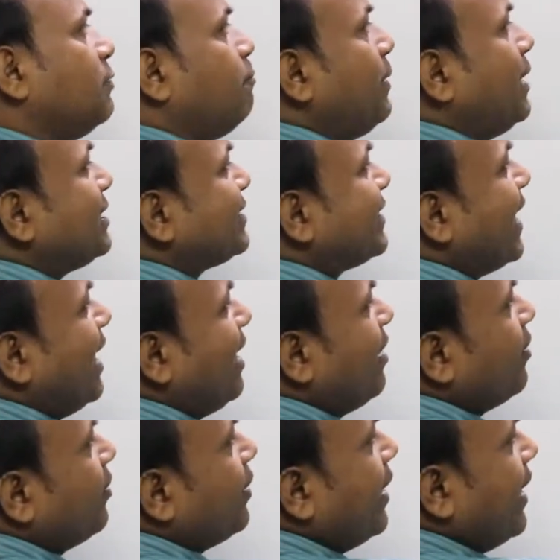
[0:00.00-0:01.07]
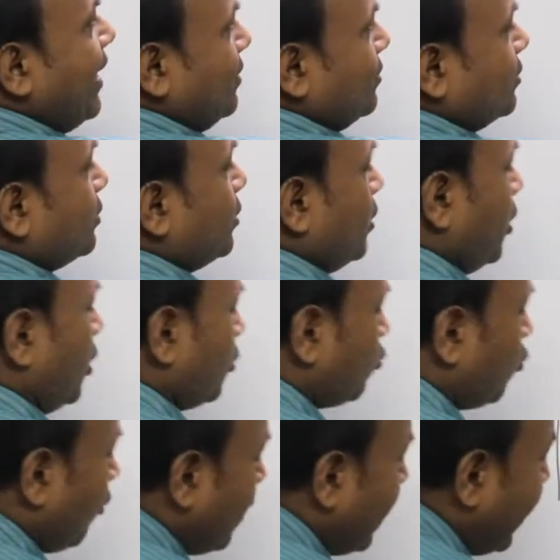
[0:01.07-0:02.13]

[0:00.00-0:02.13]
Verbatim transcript: तो बेस क्या है एक्स तो